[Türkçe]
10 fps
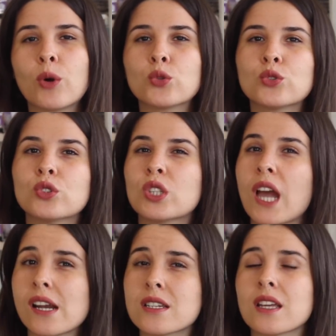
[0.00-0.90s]
onun
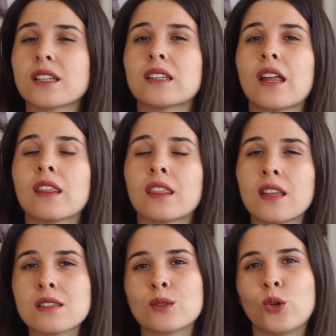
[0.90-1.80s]
gerçekten
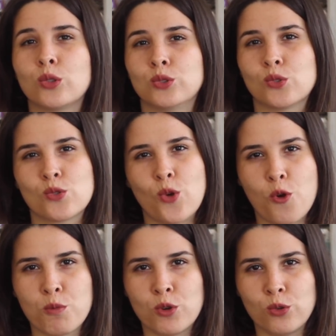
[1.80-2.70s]
nasıl olduğunu
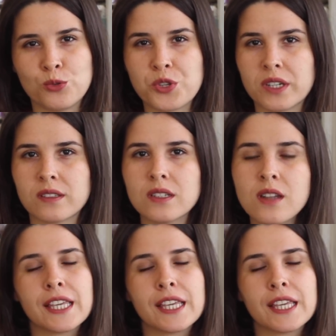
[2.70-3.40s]
sormak olacaktır.